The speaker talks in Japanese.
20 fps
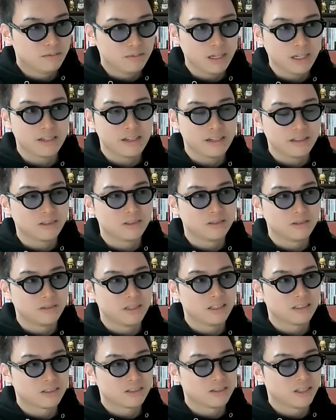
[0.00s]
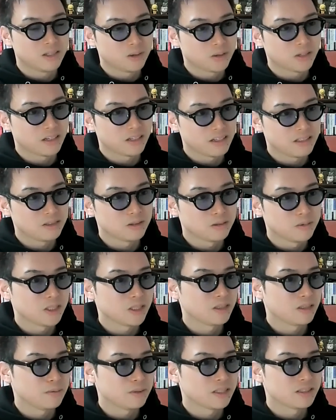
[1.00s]
まあ結論はそんなことはないと
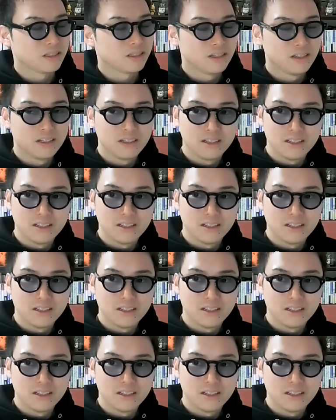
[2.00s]
思ってます。